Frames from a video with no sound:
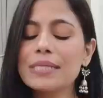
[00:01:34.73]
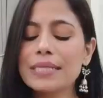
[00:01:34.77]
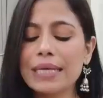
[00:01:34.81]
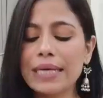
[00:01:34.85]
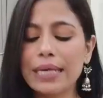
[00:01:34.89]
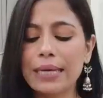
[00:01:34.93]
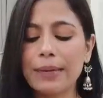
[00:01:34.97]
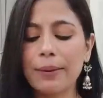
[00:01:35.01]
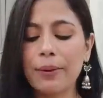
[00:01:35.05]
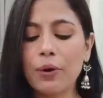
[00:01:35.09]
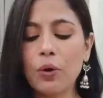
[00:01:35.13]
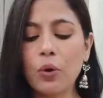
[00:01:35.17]

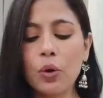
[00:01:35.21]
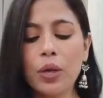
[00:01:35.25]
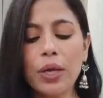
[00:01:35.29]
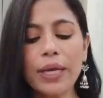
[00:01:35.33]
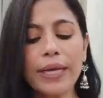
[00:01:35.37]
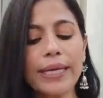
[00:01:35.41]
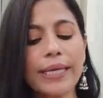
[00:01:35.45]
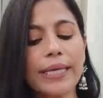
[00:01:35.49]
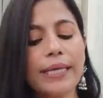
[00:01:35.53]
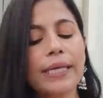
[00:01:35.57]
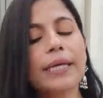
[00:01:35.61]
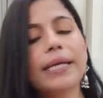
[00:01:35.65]
स्किन को ना
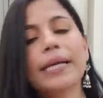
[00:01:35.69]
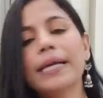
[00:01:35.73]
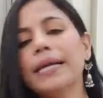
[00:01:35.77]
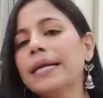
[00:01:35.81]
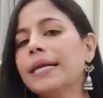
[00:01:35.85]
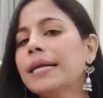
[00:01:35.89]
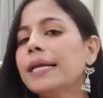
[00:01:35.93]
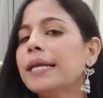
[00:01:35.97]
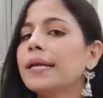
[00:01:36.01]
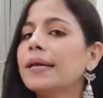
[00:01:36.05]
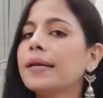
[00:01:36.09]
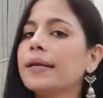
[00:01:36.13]

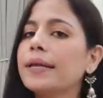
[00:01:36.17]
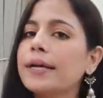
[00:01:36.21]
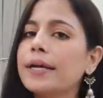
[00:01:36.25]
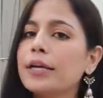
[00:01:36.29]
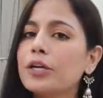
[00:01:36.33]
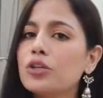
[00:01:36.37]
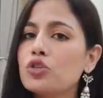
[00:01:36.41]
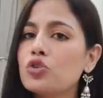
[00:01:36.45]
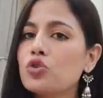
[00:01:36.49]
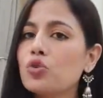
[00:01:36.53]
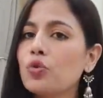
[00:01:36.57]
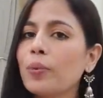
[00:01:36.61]
इरिटेट नहीं करेगा
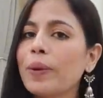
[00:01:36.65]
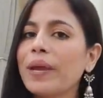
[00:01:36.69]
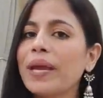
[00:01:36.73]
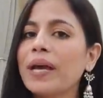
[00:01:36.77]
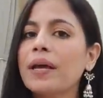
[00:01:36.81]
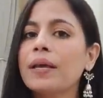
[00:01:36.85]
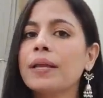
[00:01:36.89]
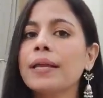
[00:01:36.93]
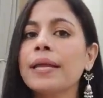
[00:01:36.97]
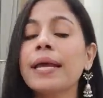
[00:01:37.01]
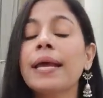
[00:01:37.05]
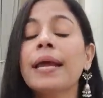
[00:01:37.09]

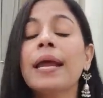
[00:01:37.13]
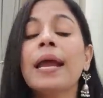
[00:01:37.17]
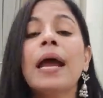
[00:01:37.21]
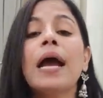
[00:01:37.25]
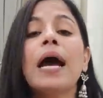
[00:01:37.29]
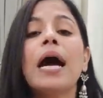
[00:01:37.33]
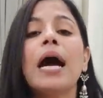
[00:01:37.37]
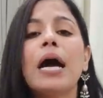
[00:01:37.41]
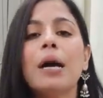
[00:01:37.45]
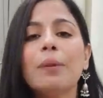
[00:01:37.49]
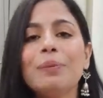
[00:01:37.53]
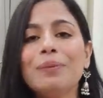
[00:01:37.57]
चुभेगा नहीं
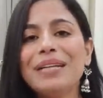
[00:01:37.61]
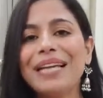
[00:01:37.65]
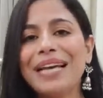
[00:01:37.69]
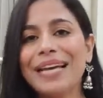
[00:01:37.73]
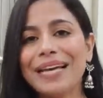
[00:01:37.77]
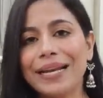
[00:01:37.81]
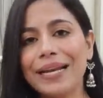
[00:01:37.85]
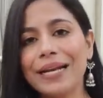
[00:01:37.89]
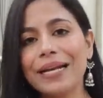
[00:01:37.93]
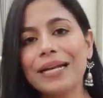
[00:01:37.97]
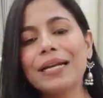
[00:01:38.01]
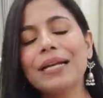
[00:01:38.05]
आप
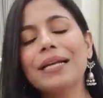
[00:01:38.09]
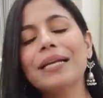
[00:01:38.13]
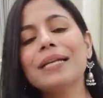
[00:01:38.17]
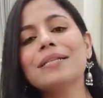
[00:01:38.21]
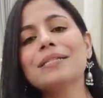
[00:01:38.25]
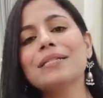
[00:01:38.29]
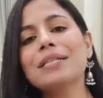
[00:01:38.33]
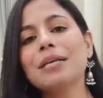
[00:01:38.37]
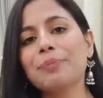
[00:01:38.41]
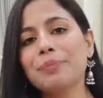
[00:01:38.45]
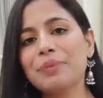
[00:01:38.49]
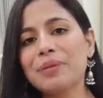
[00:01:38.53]
डायरेक्टली
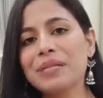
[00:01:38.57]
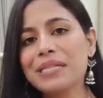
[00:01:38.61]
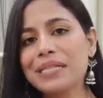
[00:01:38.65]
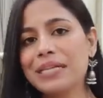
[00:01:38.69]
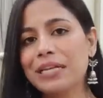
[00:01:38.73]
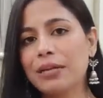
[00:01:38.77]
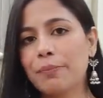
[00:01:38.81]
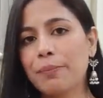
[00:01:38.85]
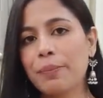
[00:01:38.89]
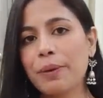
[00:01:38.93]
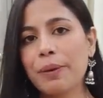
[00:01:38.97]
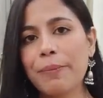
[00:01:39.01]
इसे अपने
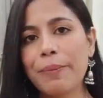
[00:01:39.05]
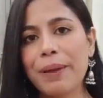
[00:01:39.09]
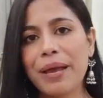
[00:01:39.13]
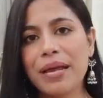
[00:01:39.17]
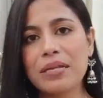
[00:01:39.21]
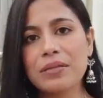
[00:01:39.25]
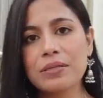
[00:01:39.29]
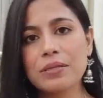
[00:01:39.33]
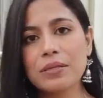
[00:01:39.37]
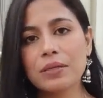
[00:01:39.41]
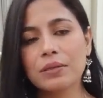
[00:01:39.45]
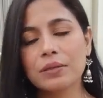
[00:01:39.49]
स्किन पे
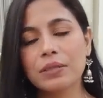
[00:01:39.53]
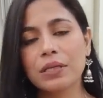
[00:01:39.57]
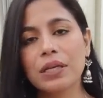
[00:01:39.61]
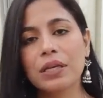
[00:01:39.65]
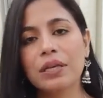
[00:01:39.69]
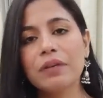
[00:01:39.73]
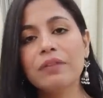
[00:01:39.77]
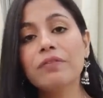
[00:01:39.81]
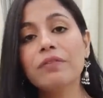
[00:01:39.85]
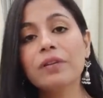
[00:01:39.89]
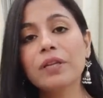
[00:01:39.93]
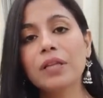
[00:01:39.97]
पहन सकते
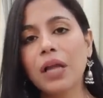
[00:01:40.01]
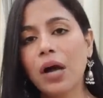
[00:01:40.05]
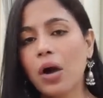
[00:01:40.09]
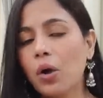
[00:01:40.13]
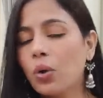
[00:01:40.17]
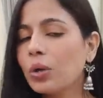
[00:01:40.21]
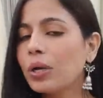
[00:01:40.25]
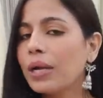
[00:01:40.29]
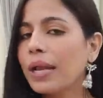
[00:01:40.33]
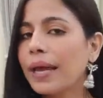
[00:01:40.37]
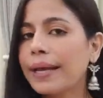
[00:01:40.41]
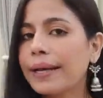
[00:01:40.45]
हैं
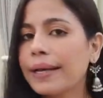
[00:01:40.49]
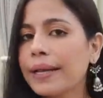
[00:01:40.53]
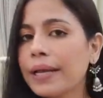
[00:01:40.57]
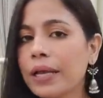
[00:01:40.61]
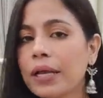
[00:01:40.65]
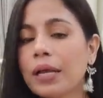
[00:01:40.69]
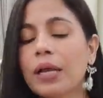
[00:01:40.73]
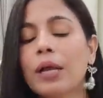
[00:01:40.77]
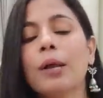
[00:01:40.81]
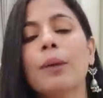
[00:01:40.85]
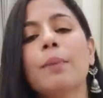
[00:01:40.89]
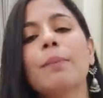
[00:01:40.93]
विदाउट लाइनिंग
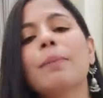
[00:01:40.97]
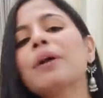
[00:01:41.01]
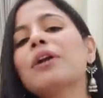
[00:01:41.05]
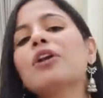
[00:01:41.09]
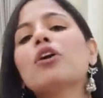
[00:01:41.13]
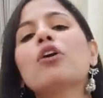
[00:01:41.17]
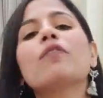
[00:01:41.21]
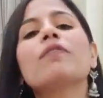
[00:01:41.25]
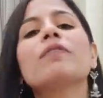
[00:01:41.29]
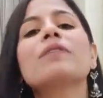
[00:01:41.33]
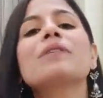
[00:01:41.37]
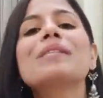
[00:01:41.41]
बट
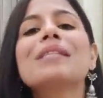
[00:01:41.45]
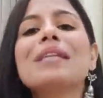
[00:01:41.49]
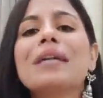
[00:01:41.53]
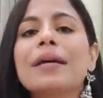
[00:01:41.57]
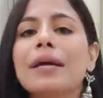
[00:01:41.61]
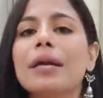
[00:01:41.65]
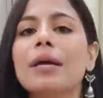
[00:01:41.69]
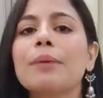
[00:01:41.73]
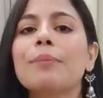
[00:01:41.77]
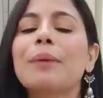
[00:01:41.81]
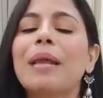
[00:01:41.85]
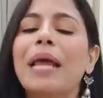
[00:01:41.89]
ऑब्वियसली
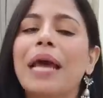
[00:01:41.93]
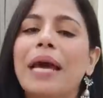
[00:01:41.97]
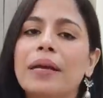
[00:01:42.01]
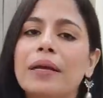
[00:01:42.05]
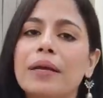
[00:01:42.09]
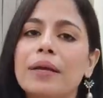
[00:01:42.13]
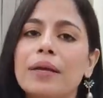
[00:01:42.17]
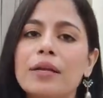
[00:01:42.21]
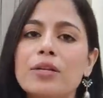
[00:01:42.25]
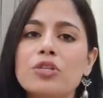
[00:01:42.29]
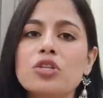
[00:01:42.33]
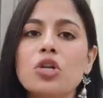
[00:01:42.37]
अगर आप लेयर
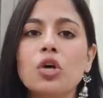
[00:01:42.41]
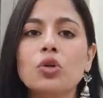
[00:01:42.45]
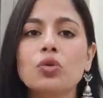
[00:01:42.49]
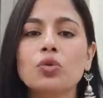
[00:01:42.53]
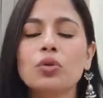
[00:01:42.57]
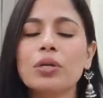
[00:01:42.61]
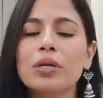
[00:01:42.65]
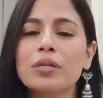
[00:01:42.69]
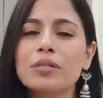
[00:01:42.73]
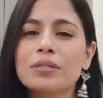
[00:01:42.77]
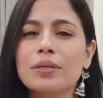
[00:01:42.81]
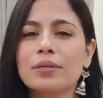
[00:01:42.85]
करना चाहो तो
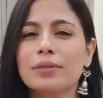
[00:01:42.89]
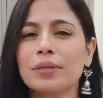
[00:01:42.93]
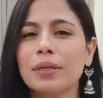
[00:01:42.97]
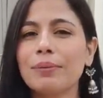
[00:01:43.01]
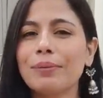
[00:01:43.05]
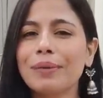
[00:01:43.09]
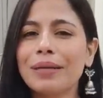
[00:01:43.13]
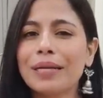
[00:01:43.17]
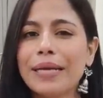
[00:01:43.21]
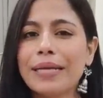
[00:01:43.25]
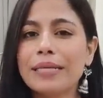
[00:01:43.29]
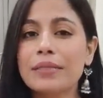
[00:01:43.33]
कर सकते हैं
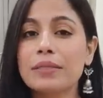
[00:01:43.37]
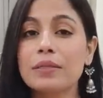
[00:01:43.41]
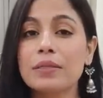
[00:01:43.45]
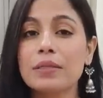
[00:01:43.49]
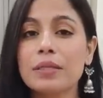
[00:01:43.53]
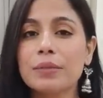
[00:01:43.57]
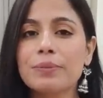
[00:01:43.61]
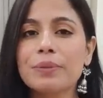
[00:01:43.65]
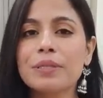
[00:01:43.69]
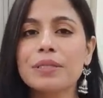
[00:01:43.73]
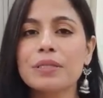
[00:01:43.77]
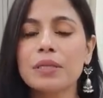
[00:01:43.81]
बट एज सच
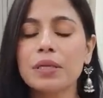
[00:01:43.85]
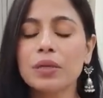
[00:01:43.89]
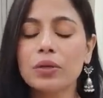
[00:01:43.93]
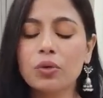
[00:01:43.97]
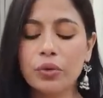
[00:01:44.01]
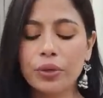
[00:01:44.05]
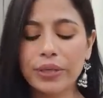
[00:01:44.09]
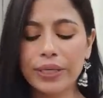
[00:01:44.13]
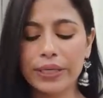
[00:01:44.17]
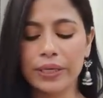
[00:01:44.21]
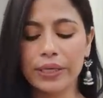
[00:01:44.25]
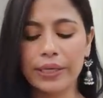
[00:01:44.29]
आपकी स्किन को
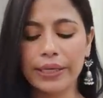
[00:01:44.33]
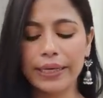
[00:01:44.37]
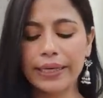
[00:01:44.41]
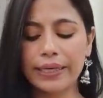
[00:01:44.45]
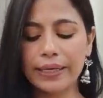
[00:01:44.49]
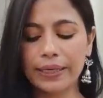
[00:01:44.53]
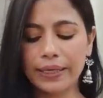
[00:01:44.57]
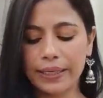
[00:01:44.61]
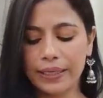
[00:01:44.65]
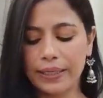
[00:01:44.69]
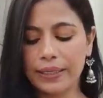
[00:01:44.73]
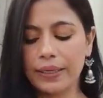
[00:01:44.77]
इरिटेट
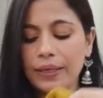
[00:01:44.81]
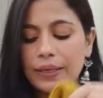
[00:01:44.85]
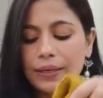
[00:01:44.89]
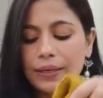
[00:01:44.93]
नहीं